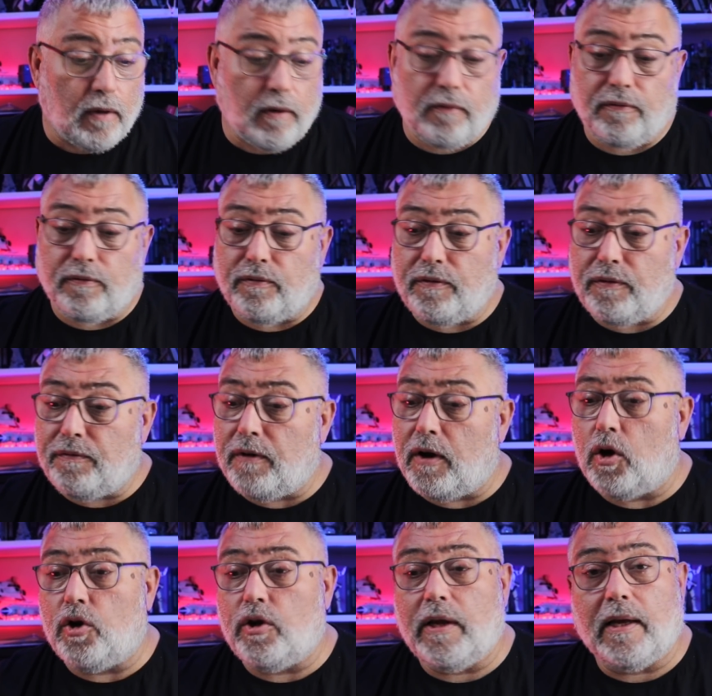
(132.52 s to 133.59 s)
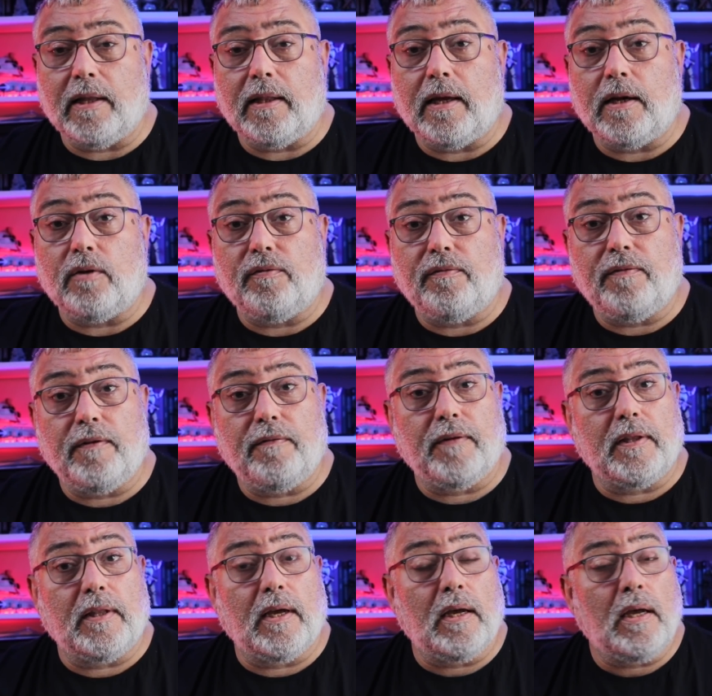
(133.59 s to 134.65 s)
E, FIFA oynayanlar,
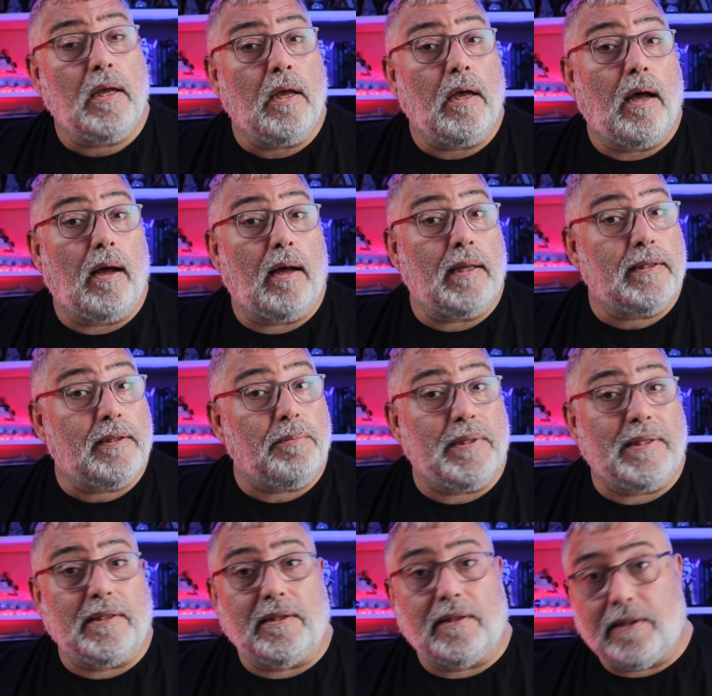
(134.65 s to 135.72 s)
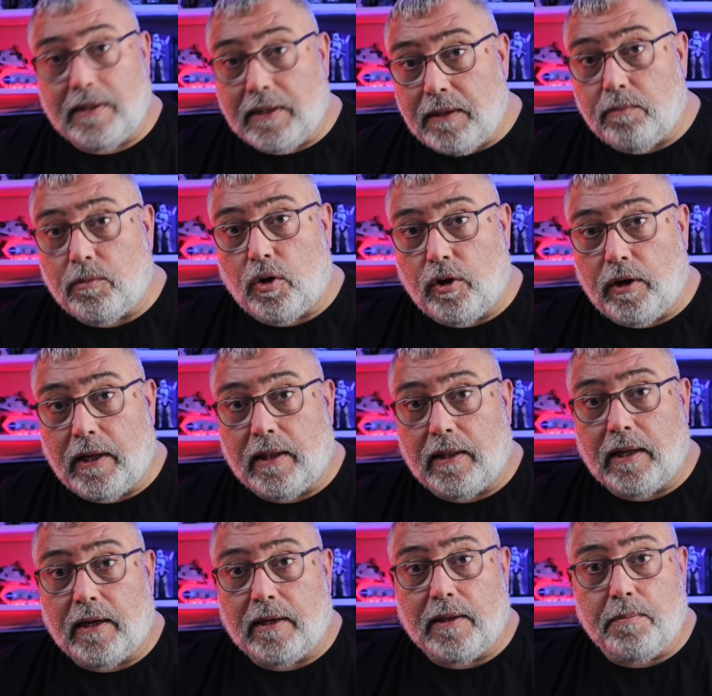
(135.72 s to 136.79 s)
FIFA'da Ultimate Team
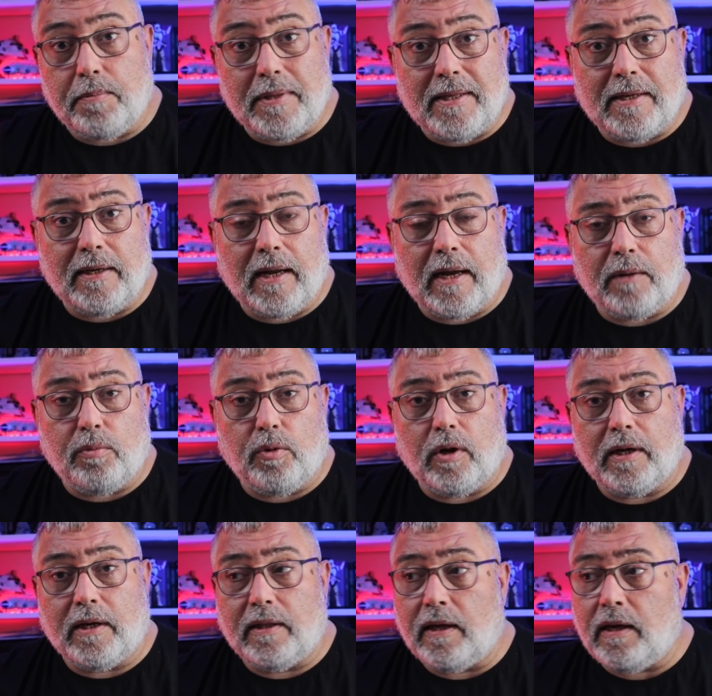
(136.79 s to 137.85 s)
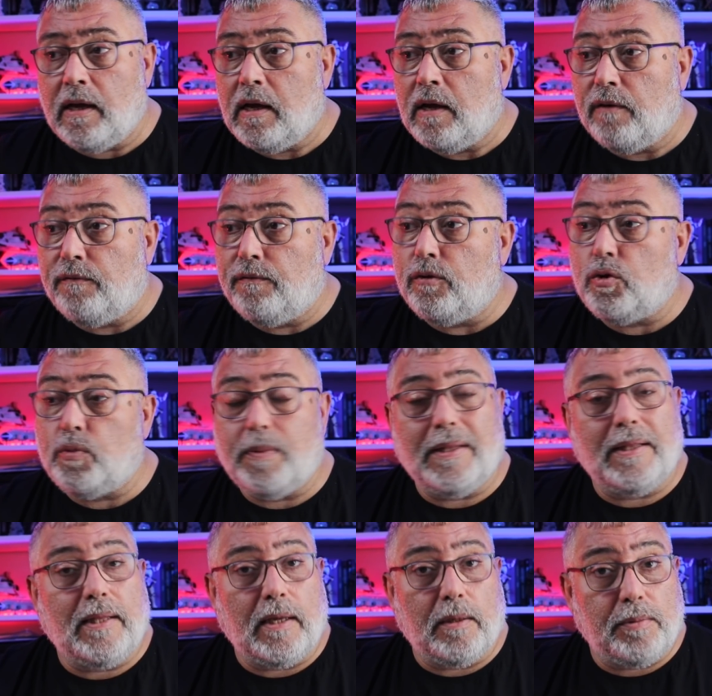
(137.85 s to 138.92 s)
oynayanlar da bilirler bu arada.
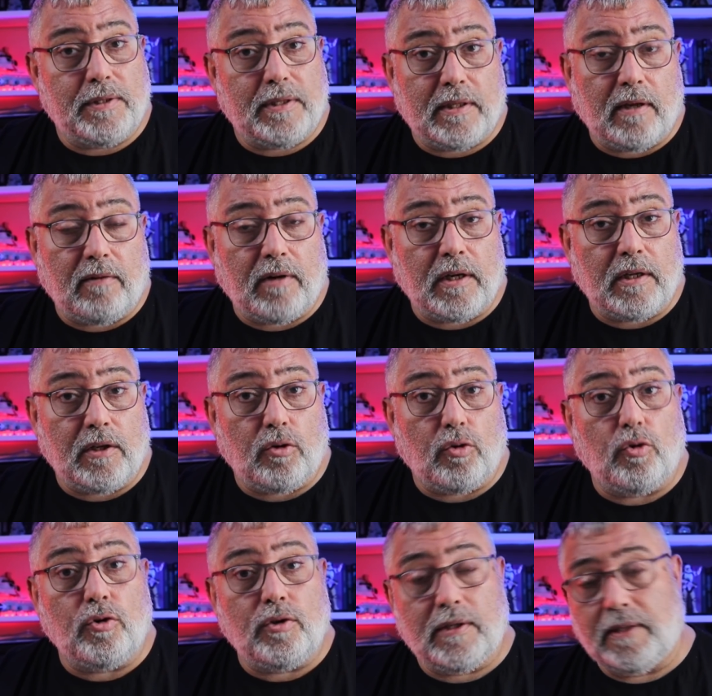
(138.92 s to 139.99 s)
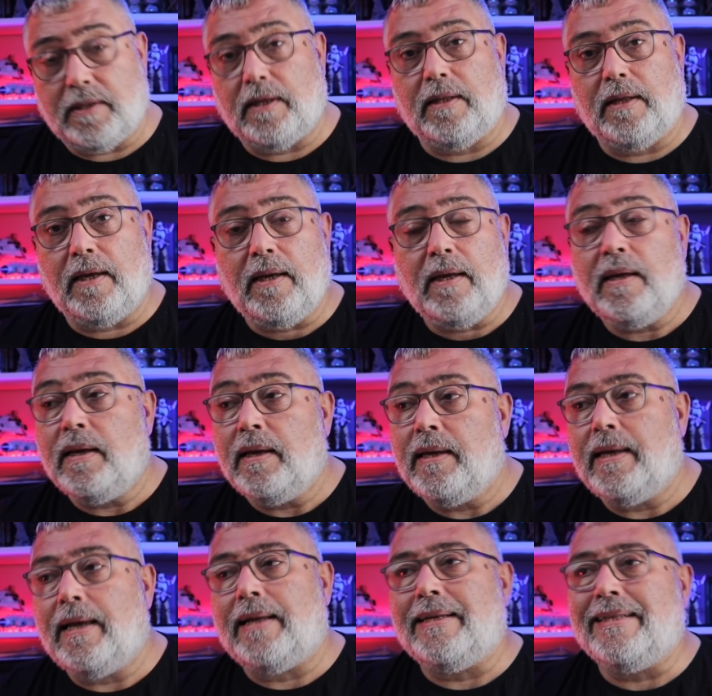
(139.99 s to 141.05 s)
Footbin diye bir site vardır. O sitede
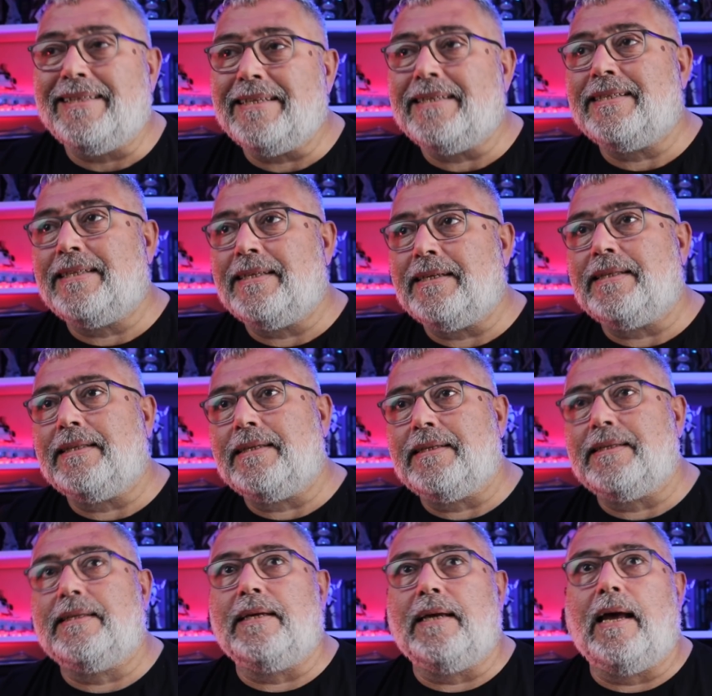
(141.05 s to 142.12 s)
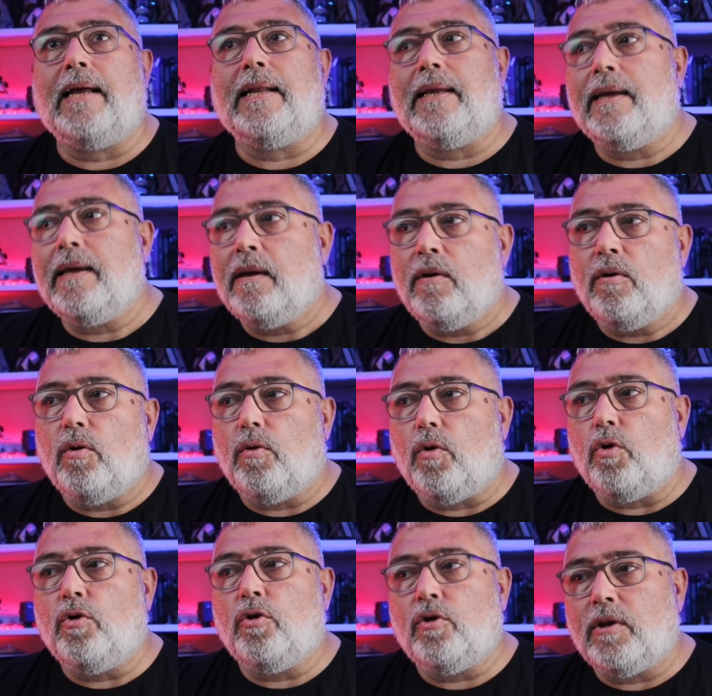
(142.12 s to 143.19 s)
yani dızdın dızdı hani
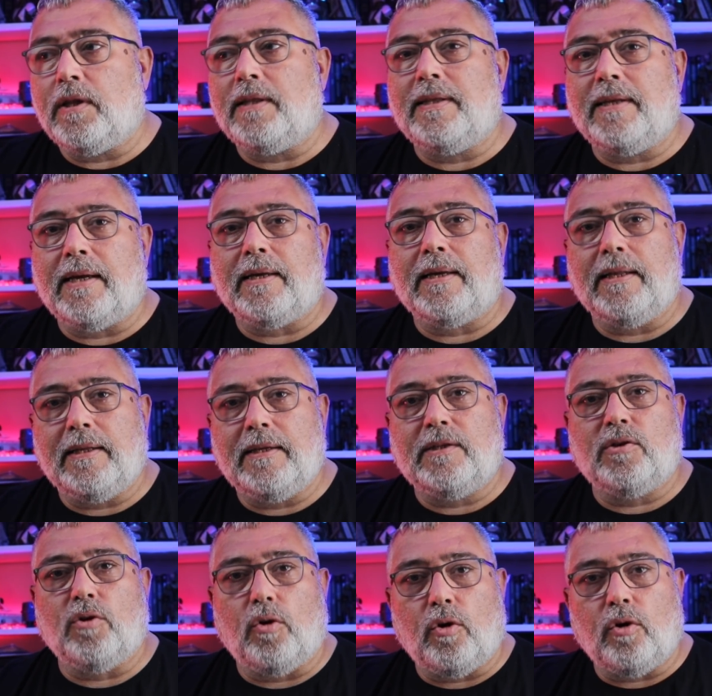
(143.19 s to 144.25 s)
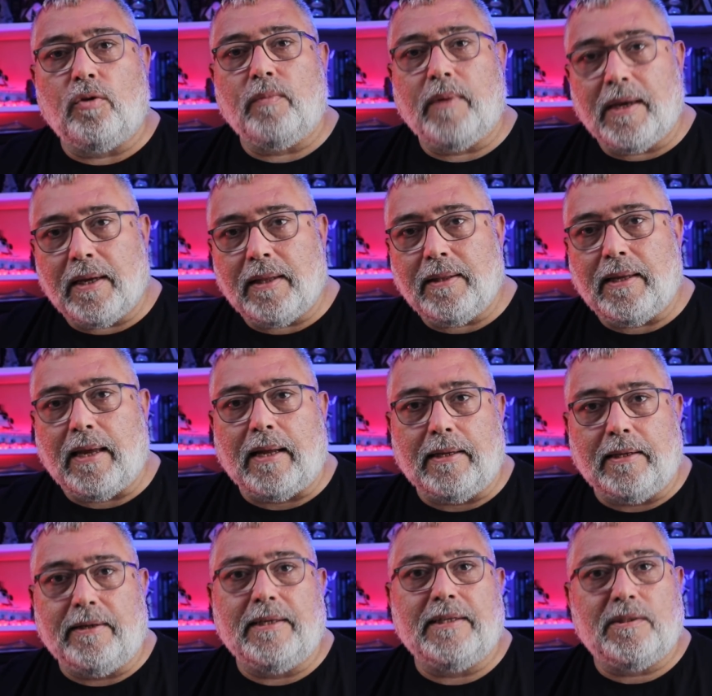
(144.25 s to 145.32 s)
oyunla direkt ilgisi olmayan
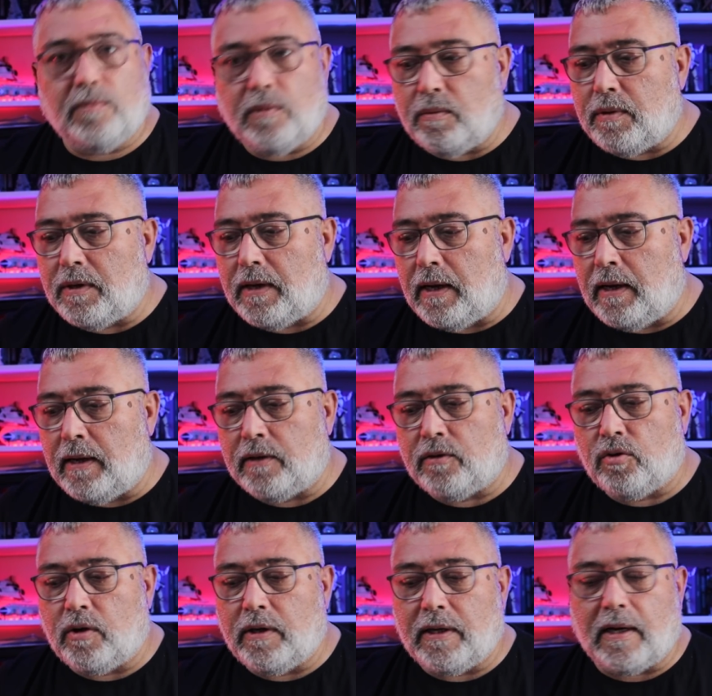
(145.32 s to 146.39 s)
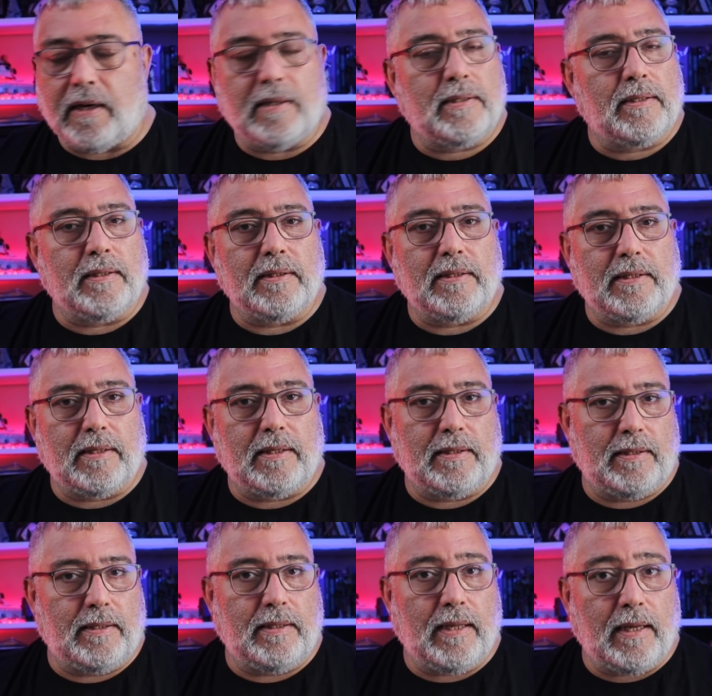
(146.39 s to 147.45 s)
yani resmi bir elektronik arsın
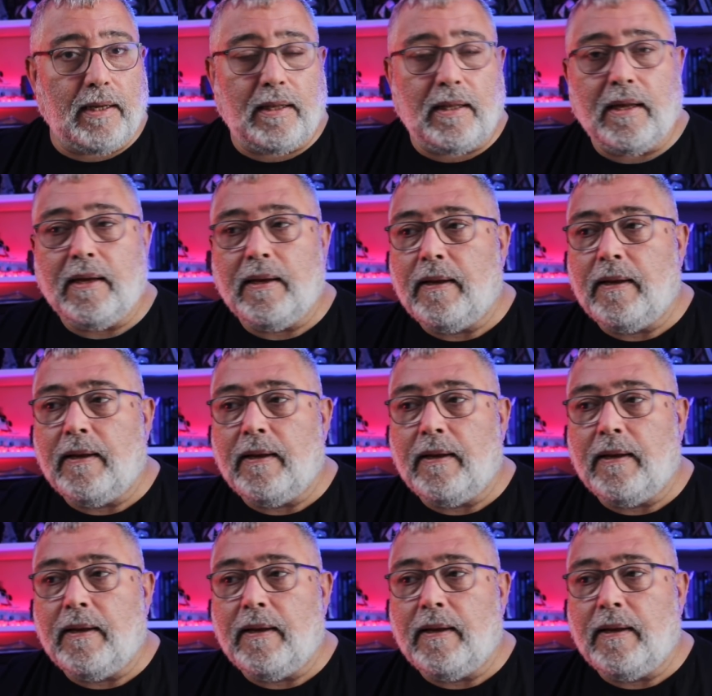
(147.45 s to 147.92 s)
sitesi değil